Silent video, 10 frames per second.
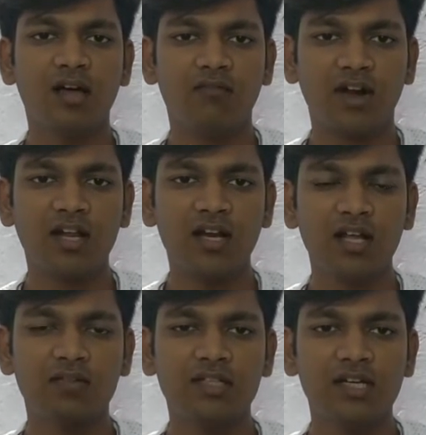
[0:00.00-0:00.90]

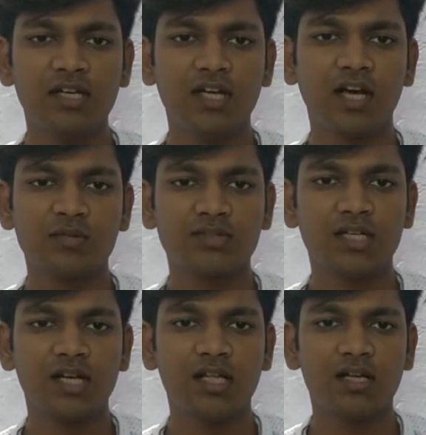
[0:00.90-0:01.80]
வள்ளலார் வந்து நீண்ட காலம்
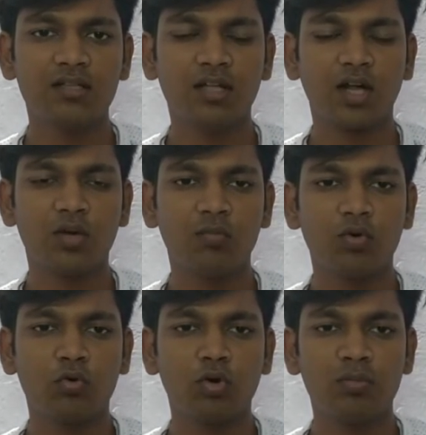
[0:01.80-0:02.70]
சென்னையில் இருந்தாலும்
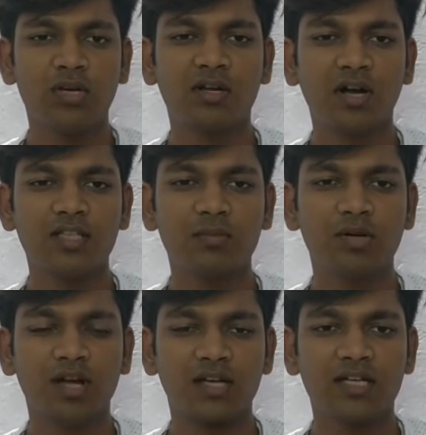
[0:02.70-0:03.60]
ஒரு குறிப்பிட்ட
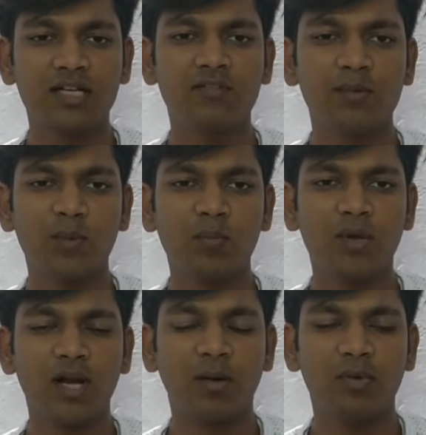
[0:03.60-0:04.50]
காலத்திற்கு அங்கே இருக்க
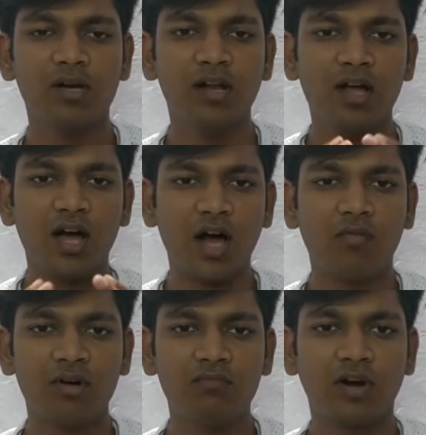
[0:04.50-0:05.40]
விருப்பம் இல்லாமல்
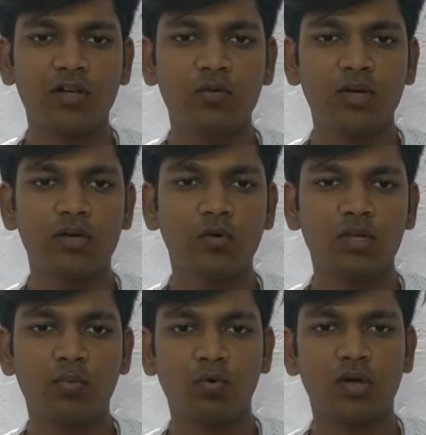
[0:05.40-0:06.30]
அவர் வடலூரை
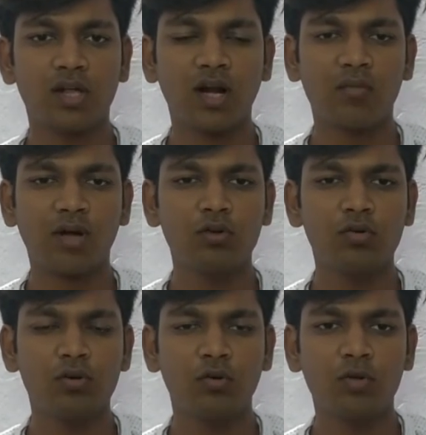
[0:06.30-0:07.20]
நோக்கி போகிறார்
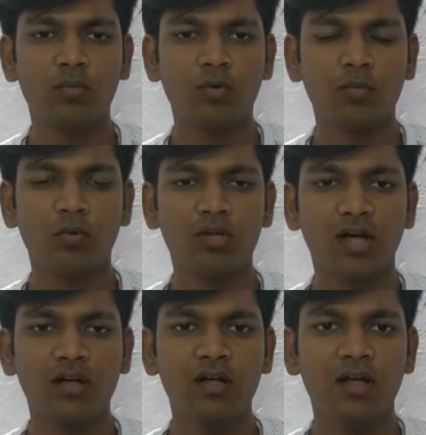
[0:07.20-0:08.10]
வடலூரை நோக்கி போகும்போது
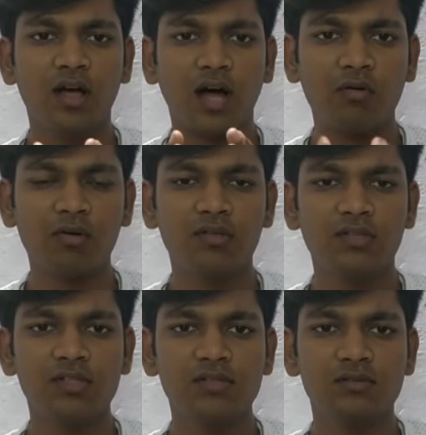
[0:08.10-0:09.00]
அவர்
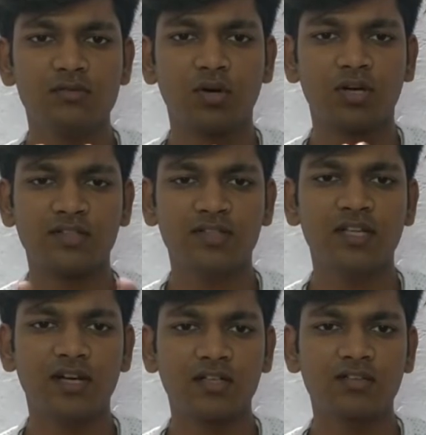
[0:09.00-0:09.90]
வந்து ஒரு
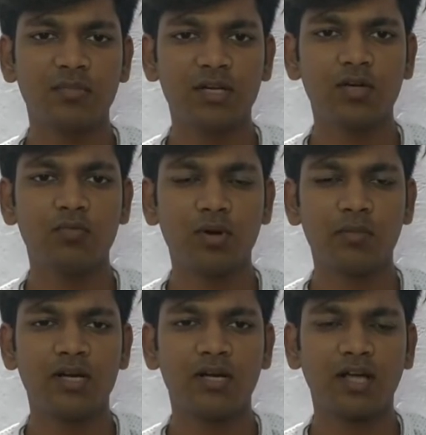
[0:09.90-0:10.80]
சத்திய நாணசம்பி நிறுவனம்
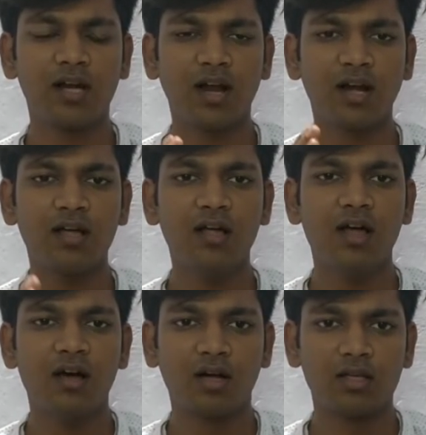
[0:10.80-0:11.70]
அப்படின்னு இருக்காரு ஆனால்
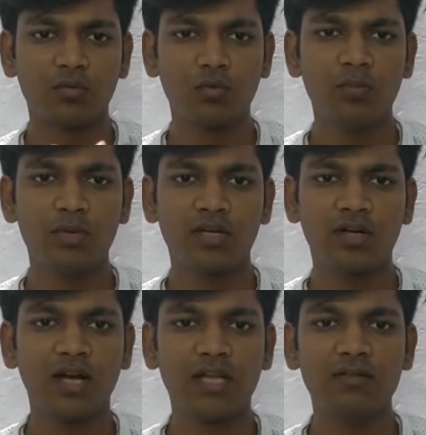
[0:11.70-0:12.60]
அந்த குறிப்பிட்ட
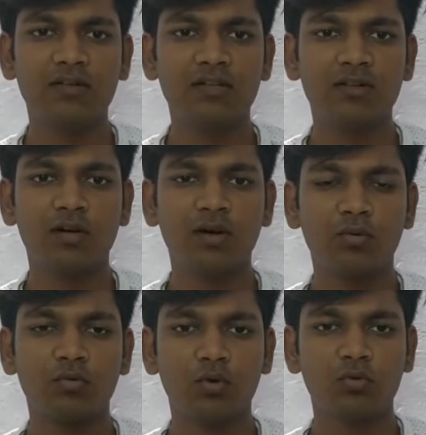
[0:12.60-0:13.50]
கால இடைவெளிக்கு வரலும்
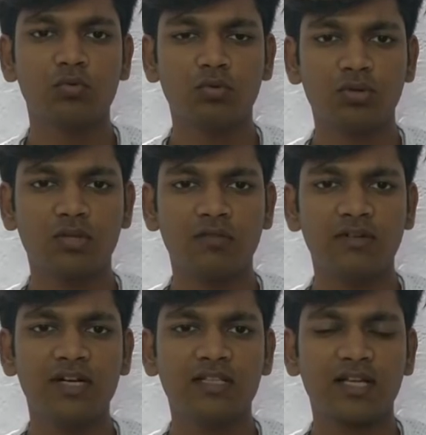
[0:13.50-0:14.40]
அவர் ஒரு ஒருத்தர்
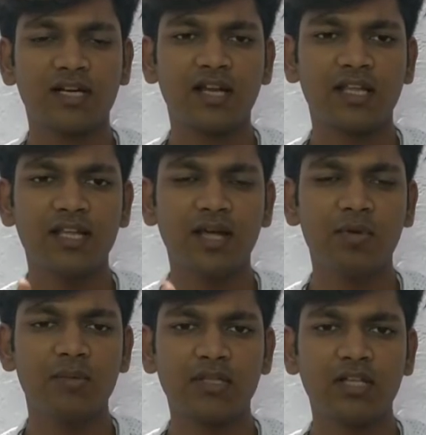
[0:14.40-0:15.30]
வீட்டில் தங்கியிருக்காரு எங்கே
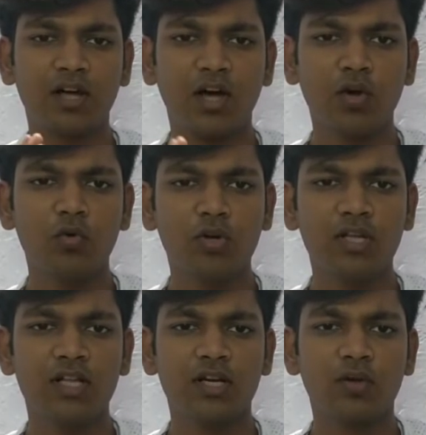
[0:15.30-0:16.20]
அப்படின்னு பார்த்தீங்கன்னா
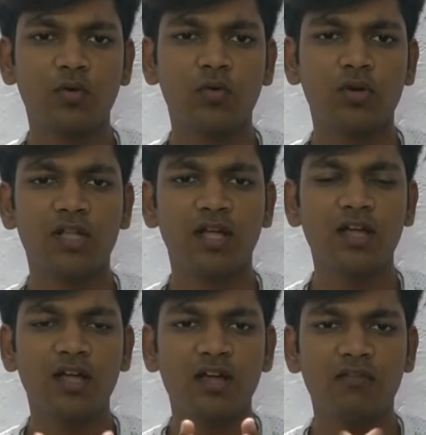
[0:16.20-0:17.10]
கருங்குழியில் இருக்கக்கூடிய
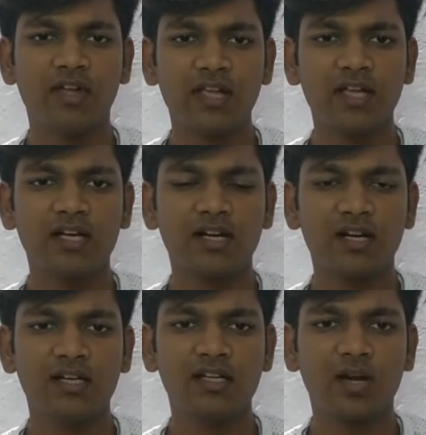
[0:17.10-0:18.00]
வெங்கட
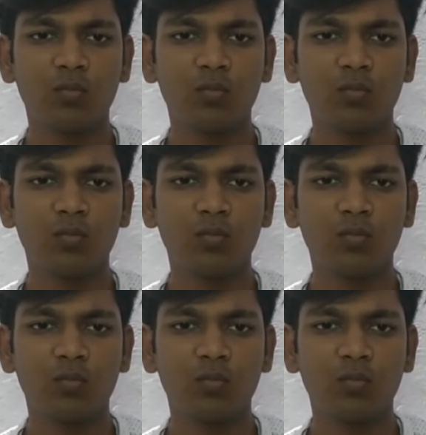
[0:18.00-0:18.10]
ரெட்டியார்